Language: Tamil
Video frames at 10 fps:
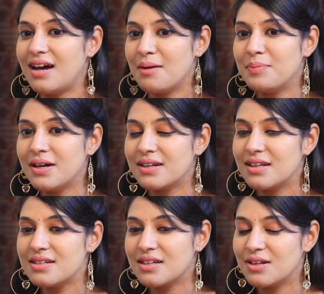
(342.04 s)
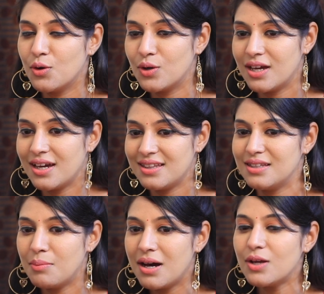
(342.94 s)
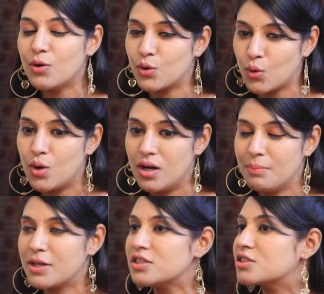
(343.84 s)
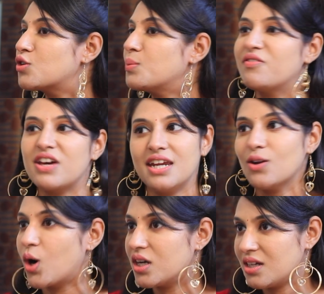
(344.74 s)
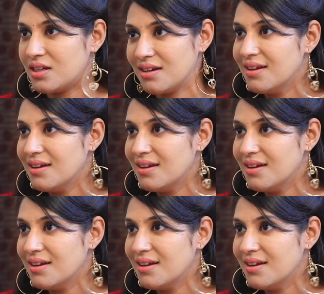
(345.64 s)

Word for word: ஹாப்பியாக uh, இருந்தேன் சரி ஓகே இந்த மாதிரி ஒரு ரோல் பிகாஸ் இஸ் கொண்டு பி வெரி நாட்டி